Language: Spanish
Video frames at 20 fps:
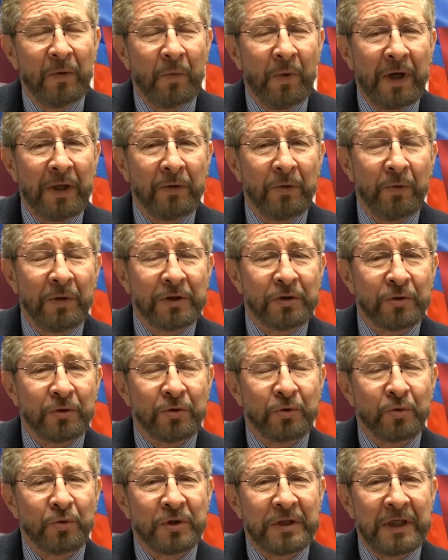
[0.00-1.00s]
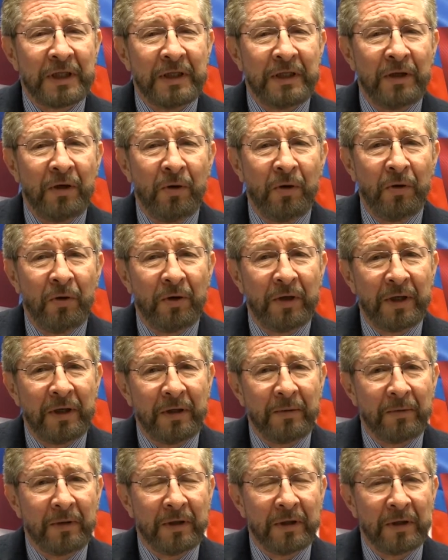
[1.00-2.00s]
cuando eso sucedió
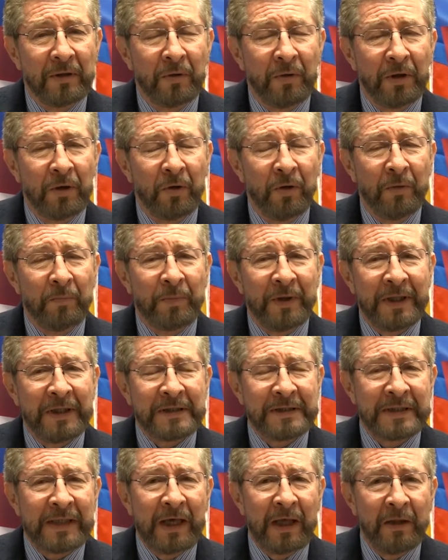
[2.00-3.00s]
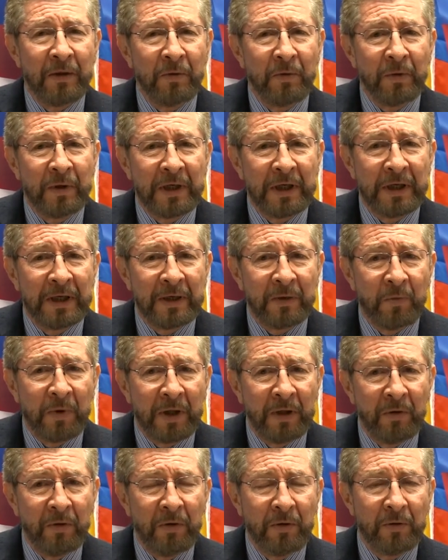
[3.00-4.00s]
con el golpe de Estado en el
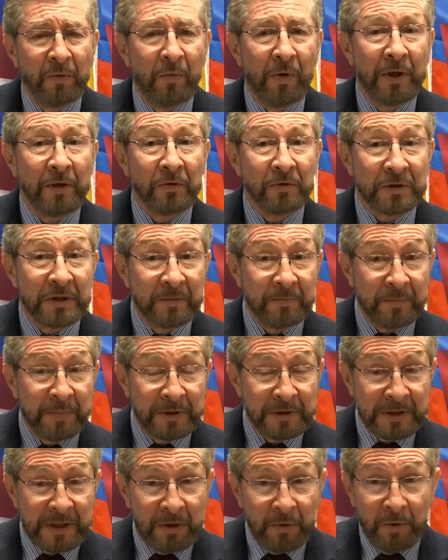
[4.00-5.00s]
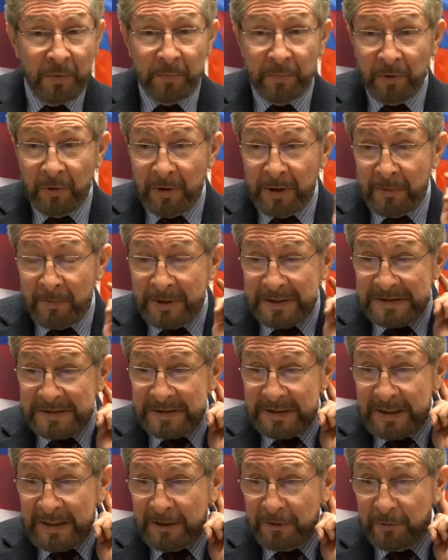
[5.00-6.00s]
Ecuador, cuando se empezó el problema
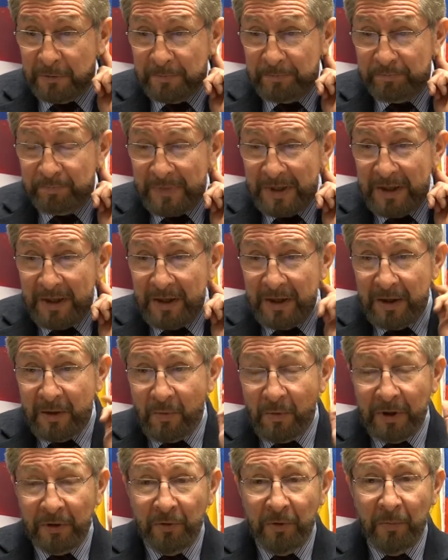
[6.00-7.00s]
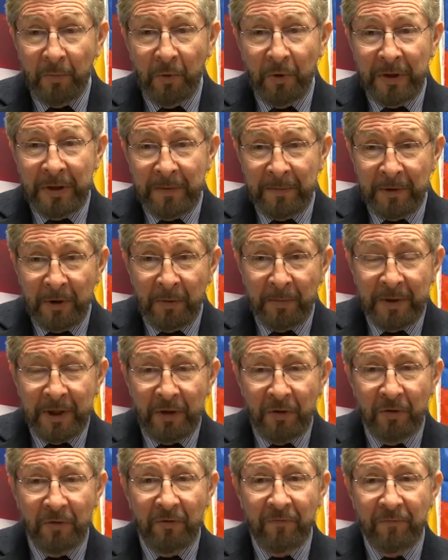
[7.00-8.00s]
chileno, cuando en Bolivia
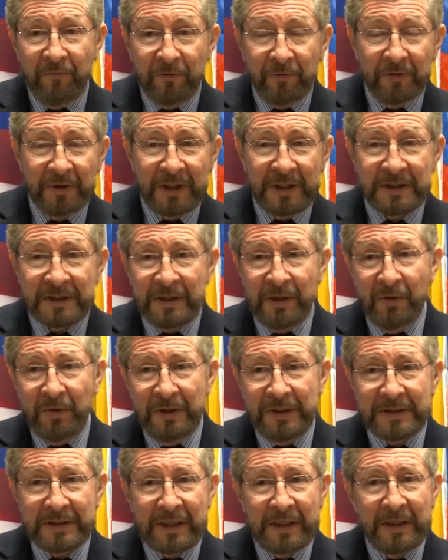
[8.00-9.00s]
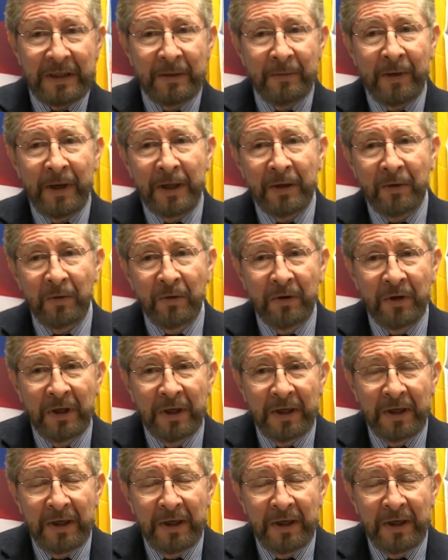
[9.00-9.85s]
vieron confrontaciones que llevaron